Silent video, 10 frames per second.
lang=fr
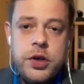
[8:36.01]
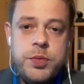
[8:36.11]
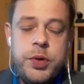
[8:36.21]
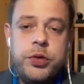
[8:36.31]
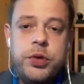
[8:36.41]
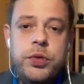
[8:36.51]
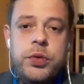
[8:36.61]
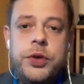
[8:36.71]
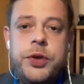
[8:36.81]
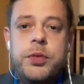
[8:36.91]
Je pense que
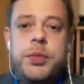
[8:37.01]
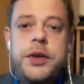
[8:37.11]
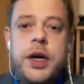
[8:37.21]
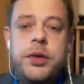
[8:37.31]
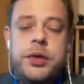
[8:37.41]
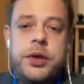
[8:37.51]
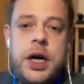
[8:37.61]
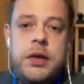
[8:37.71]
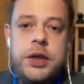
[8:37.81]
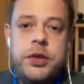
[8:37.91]
nous, en tant que médias, notre
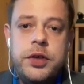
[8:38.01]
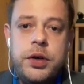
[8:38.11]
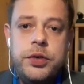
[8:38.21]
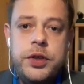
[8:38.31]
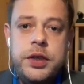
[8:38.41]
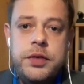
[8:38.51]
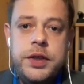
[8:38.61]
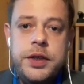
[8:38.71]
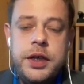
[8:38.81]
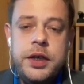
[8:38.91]
travail, ce sera aussi
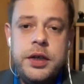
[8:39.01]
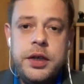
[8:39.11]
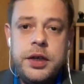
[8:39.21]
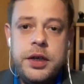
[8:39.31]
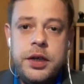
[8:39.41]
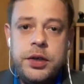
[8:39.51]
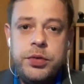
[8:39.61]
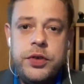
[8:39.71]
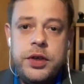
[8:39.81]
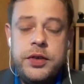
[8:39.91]
d'éviter euh,
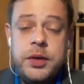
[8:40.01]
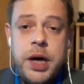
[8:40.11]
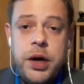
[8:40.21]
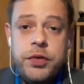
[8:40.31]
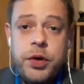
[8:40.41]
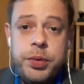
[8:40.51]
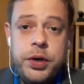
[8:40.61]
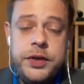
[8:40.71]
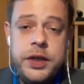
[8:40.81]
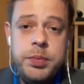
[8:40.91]
toutes ces, manœuvres
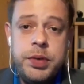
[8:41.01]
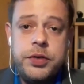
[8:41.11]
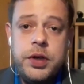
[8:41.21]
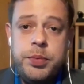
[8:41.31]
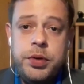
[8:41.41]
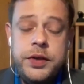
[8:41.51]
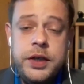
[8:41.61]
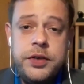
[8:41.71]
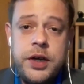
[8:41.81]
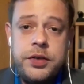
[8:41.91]
politiques, parce que la
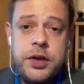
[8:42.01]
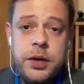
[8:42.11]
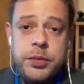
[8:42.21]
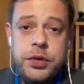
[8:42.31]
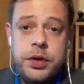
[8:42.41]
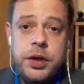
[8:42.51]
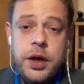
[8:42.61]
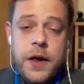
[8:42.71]
politique, ça reste quand même une,